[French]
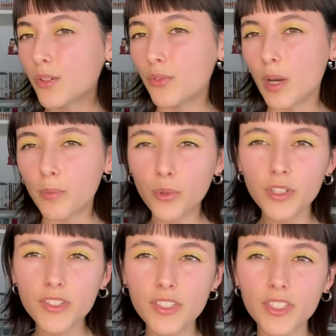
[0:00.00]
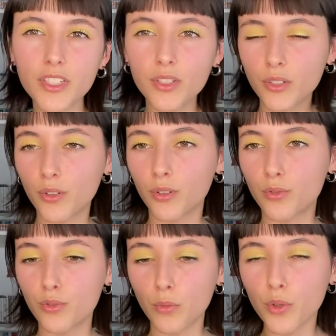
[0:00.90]
de la politique, euh,
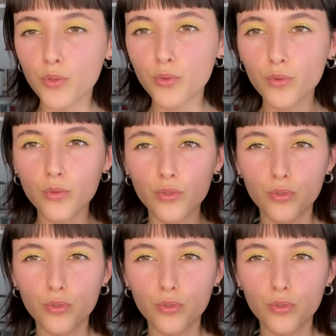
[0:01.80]
du mensonge,